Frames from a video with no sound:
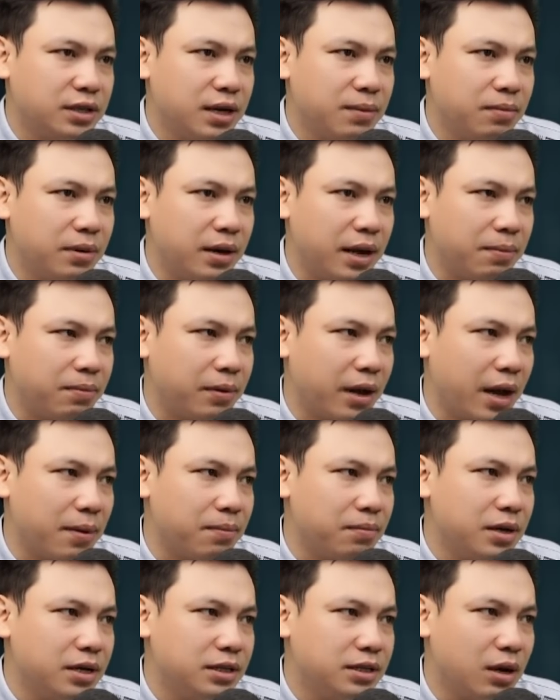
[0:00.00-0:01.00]
Lý trí thì
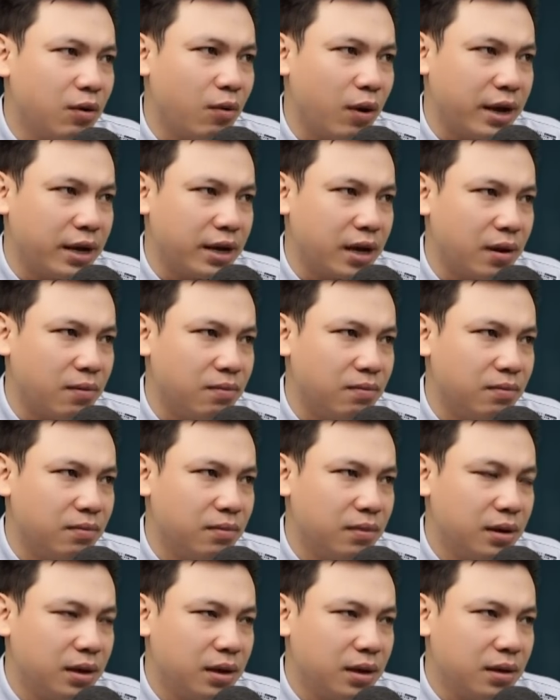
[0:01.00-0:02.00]
tỉnh táo muốn nó
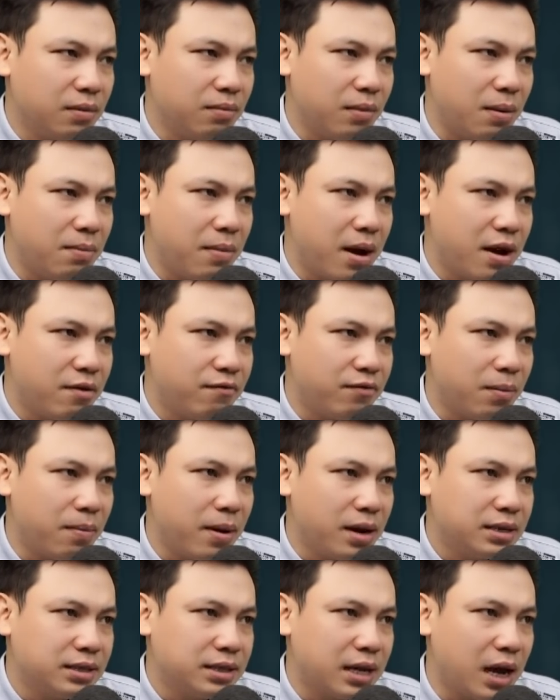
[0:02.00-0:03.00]
siêu thoát, nhưng
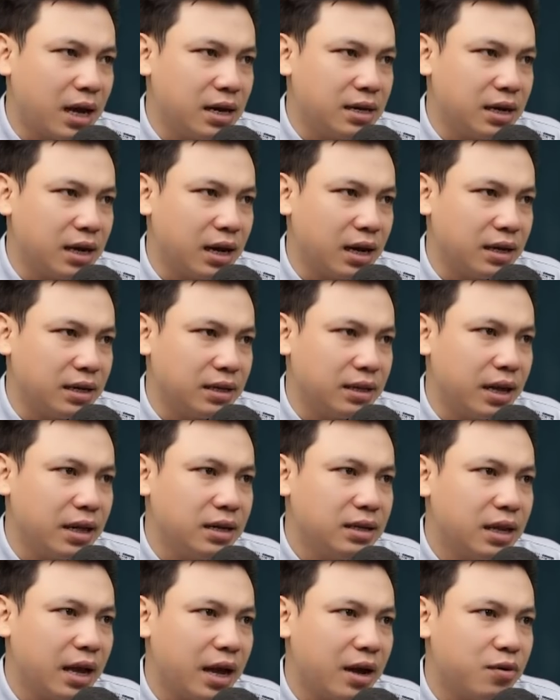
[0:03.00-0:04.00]
trái tim lại nặng
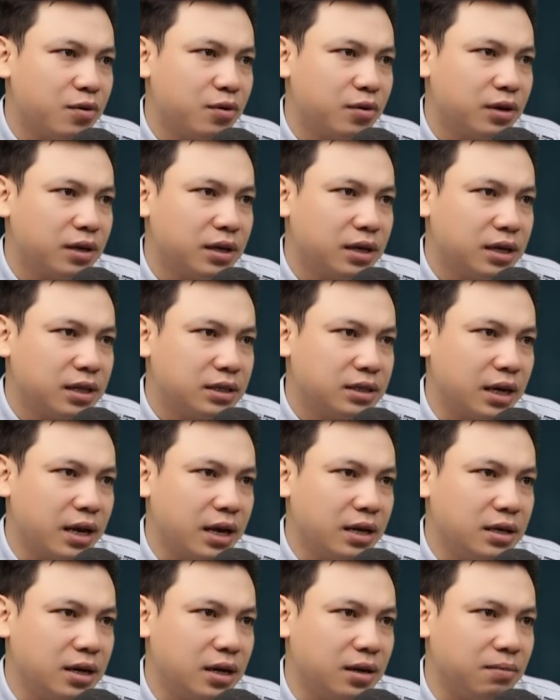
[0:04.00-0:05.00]
trĩu trong lồng ngực.
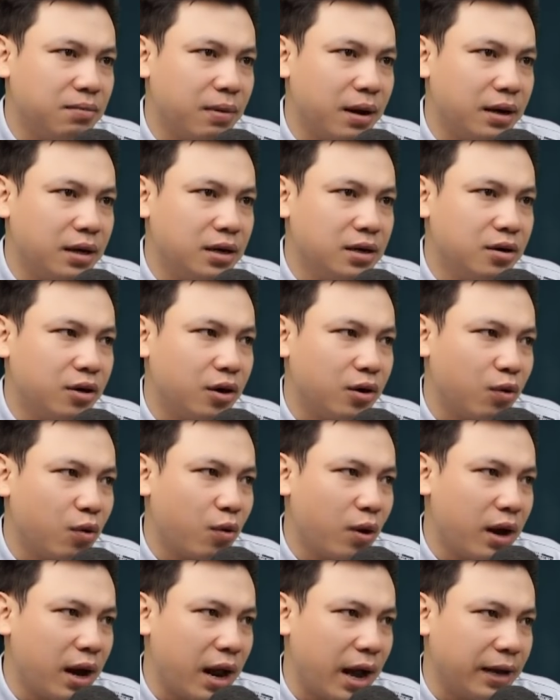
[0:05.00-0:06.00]
Cuối cùng
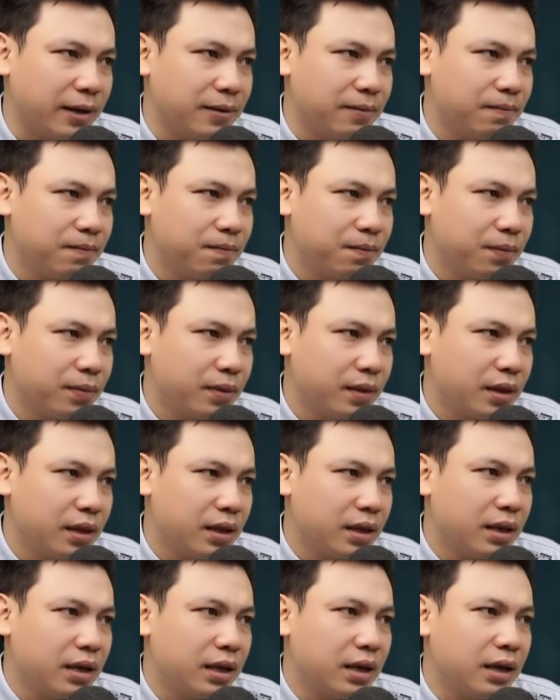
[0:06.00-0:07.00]
sau nhiều phút đấu
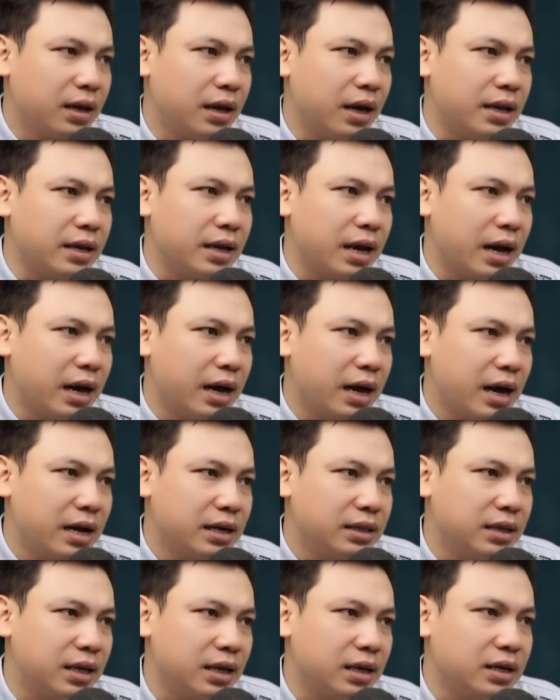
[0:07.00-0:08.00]
tranh, hai ông bà gạt
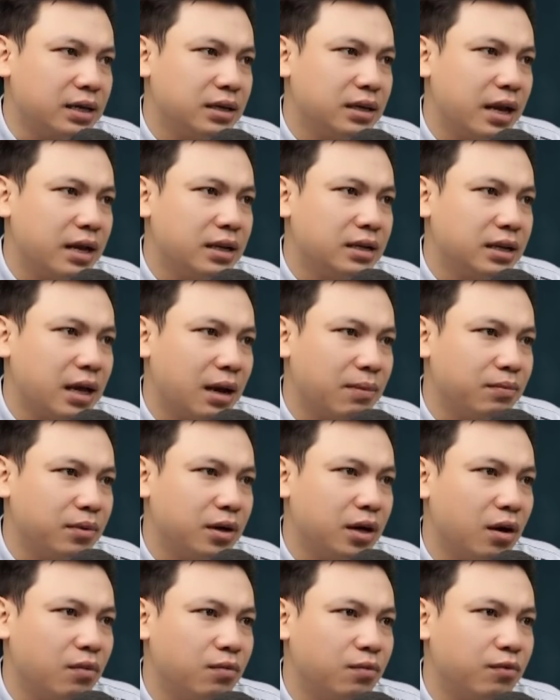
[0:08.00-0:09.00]
nước mắt nói với đạo
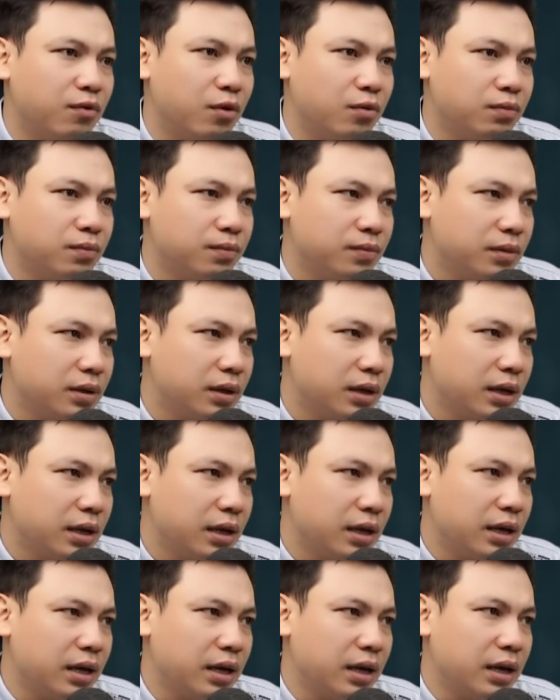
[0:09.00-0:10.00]
sĩ, xin
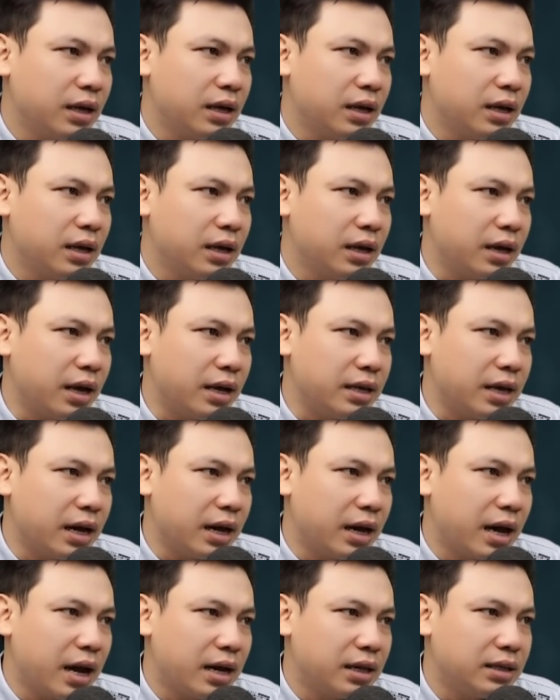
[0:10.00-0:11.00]
thầy hãy giúp chúng con,
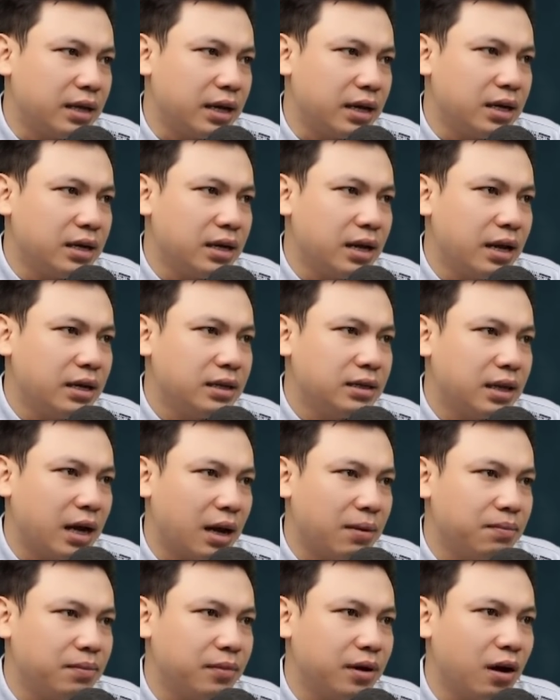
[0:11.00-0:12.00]
trả nó về thế
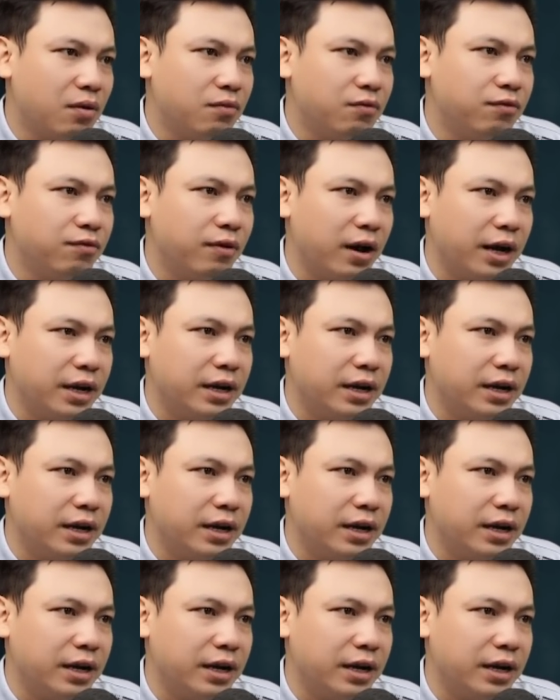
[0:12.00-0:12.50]
giới bên kia.